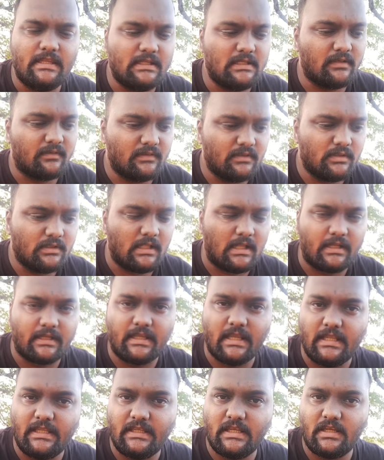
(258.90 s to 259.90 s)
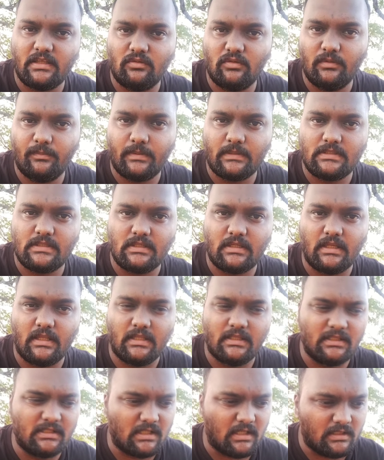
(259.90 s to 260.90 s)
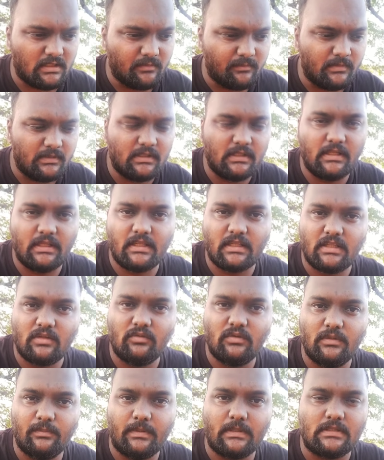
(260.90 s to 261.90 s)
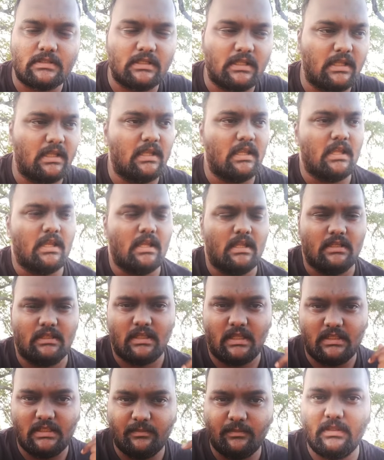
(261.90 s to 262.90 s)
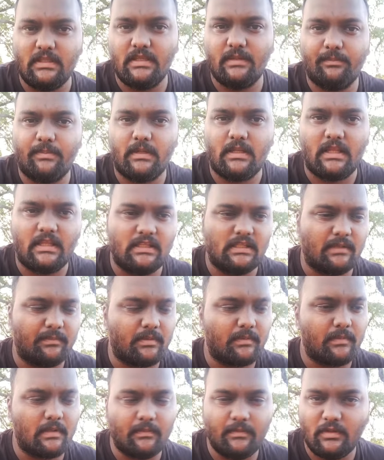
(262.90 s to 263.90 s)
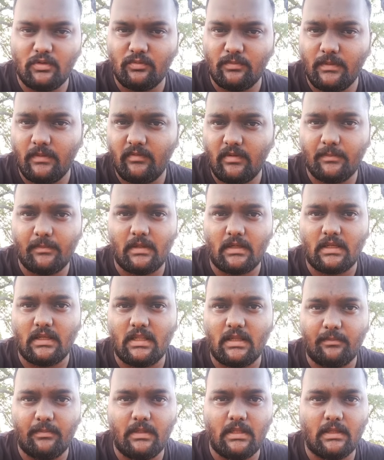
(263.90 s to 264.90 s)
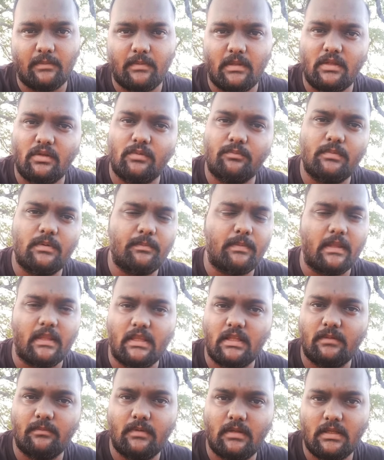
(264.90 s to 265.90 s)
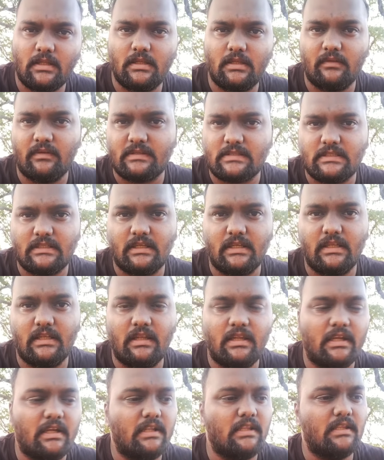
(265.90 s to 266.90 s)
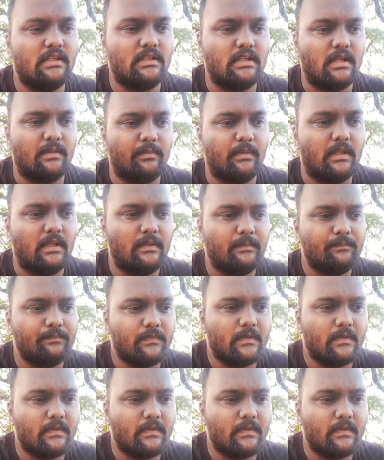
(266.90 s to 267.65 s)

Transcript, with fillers: இங்கே வந்து நான் கேள்வி கேட்கறது உங்களுக்கு பிரச்சனை கிடையாது நான் நிமிந்து நிற்கிறதா உங்களுக்கு பிரச்சனை நான் நிமிந்து நிற்பேன்டா இதுக்கப்புறம் மறுபடியும் குமிவே மாட்டேன்டா அப்படிங்கிற மாதிரி ரொம்ப பயங்கரமான வசனங்கள் எல்லாம் எழுதியிருக்கிறாப்புல